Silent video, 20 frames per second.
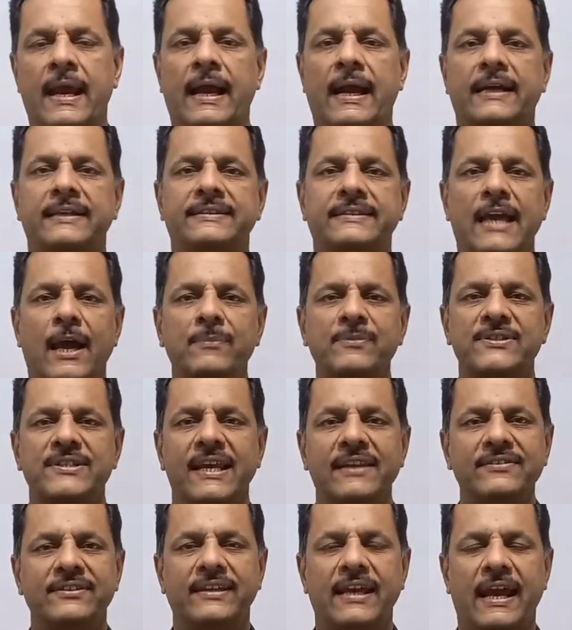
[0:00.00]
एग्ज़ाम
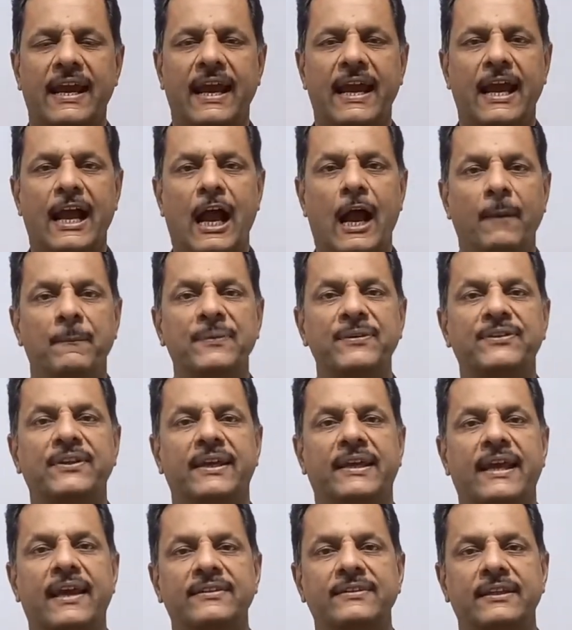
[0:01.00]
स्ट्रेस क्या है आप इससे
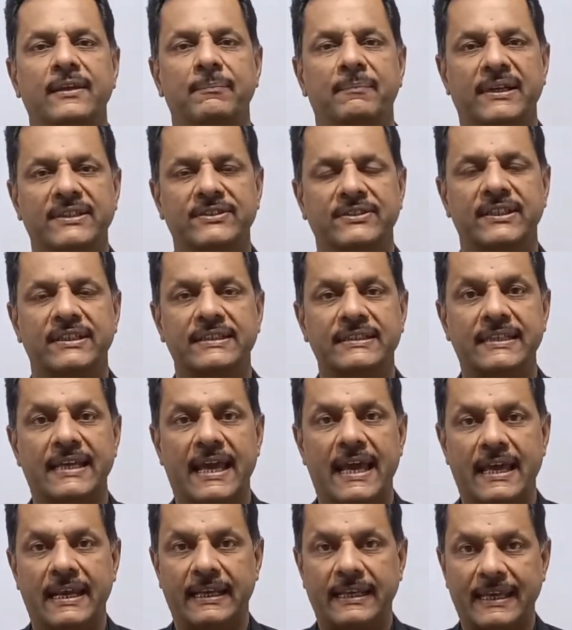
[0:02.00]
कैसे बच सकते
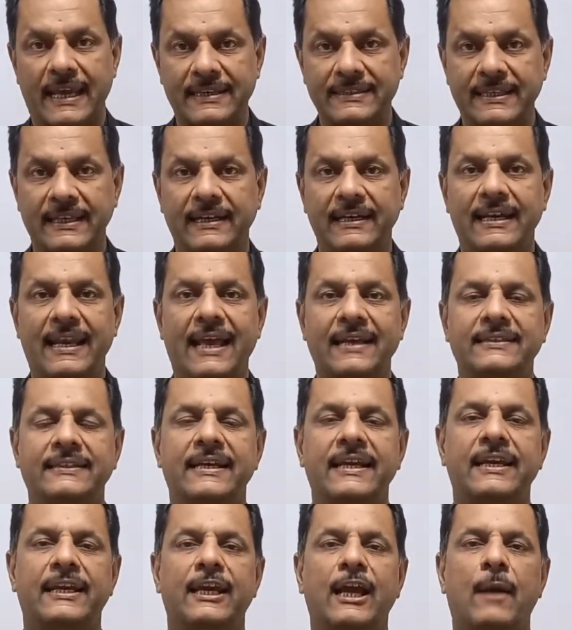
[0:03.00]
हैं कैसे रिलैक्स
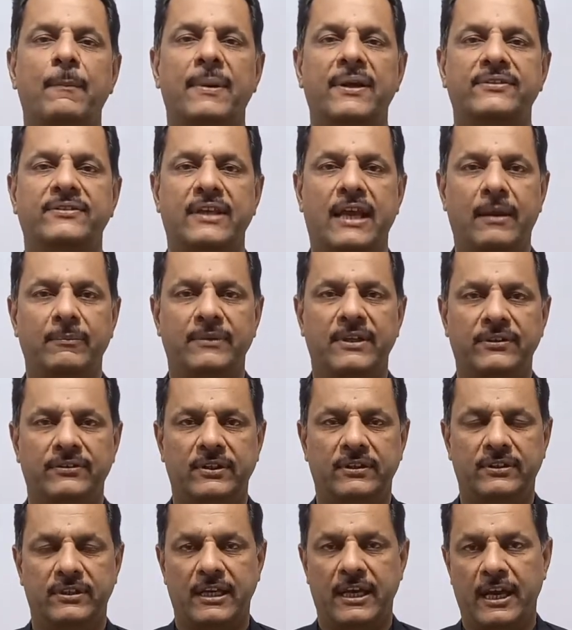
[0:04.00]
रह के आप एग्ज़ाम दे
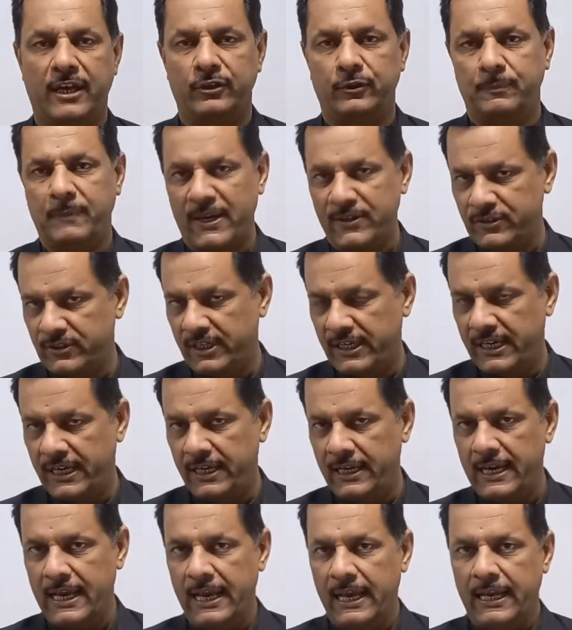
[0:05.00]
सकते हैं स्पेशली
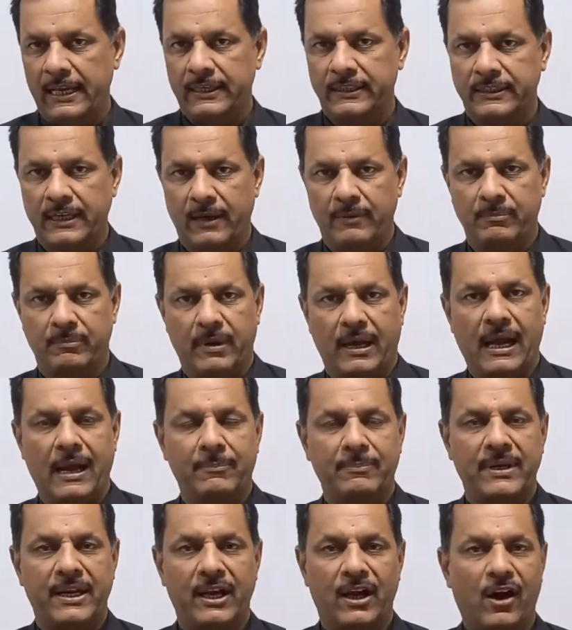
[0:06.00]
जब
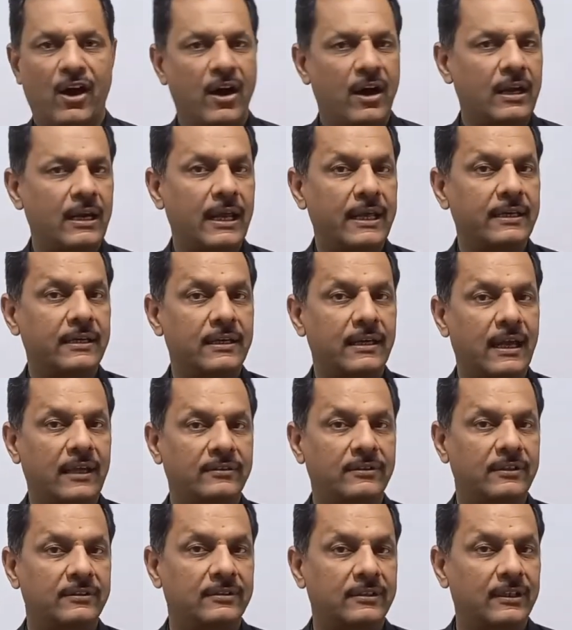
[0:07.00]
आपने ऑनलाइन
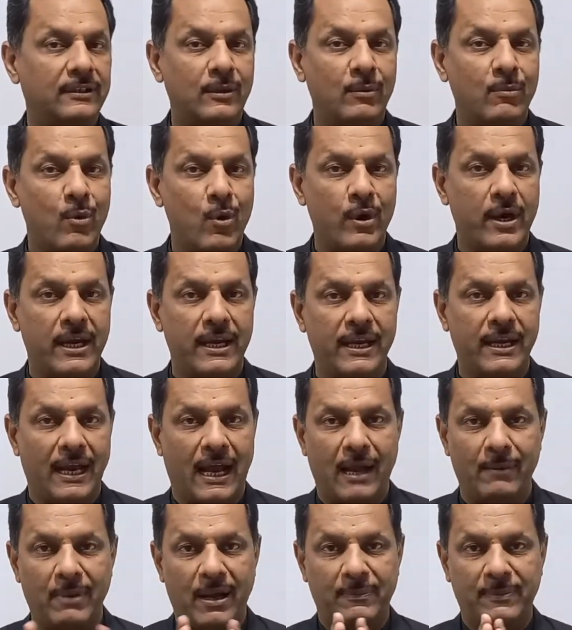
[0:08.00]
क्लासेस ख़त्म हो गई
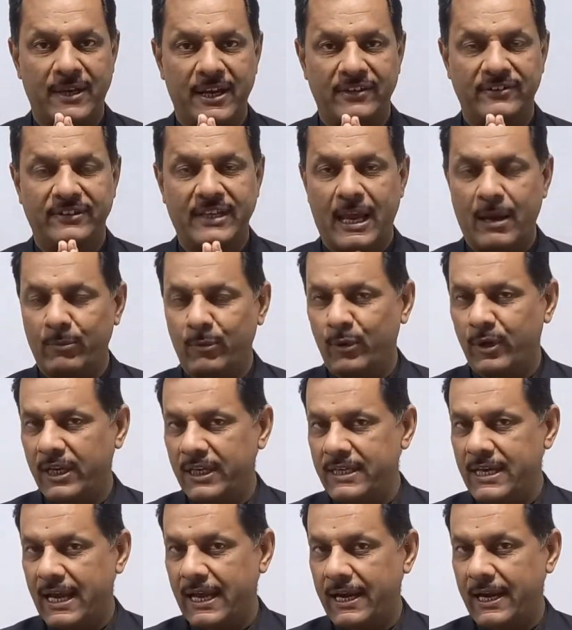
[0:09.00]
अब आपके एग्ज़ाम होने
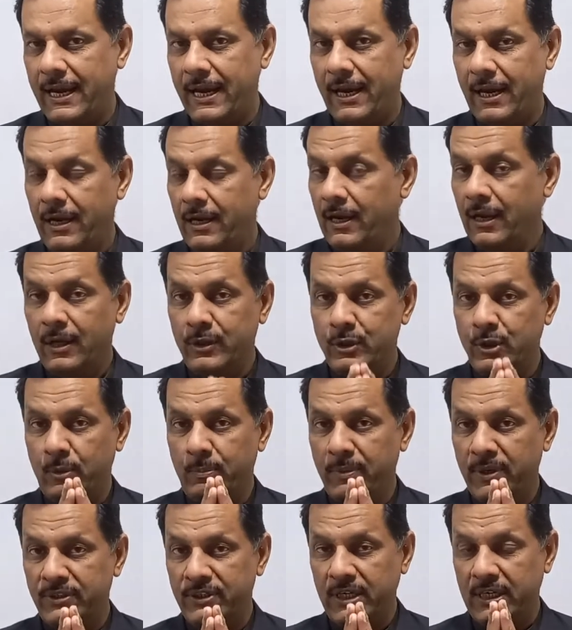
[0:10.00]
जा रहे हैं जो
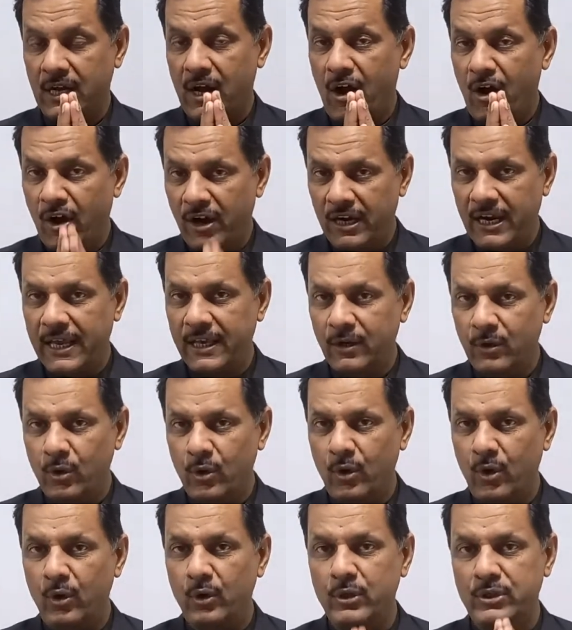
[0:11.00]
बेशक ऑनलाइन
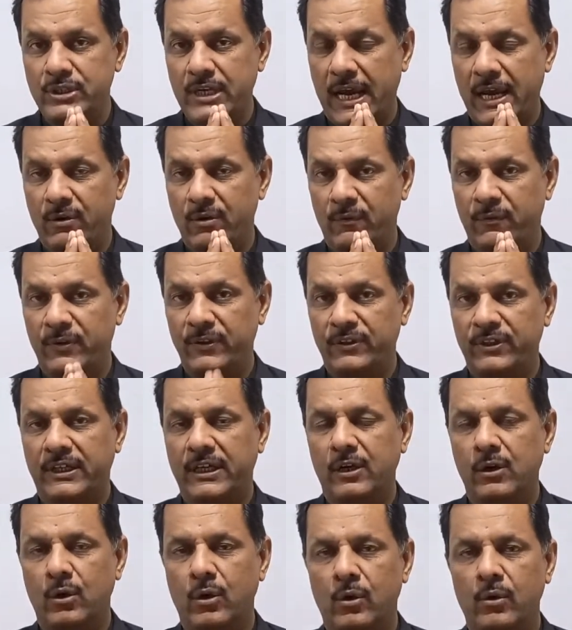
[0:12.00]
हो चाहे वो
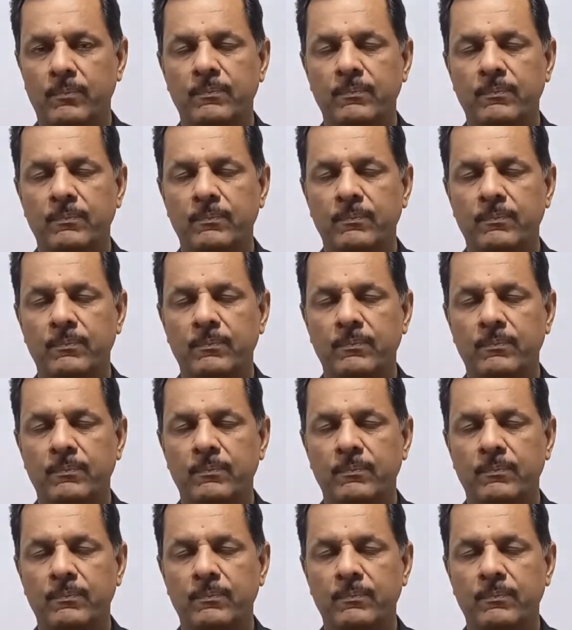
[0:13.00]
फ़िज़िकल हो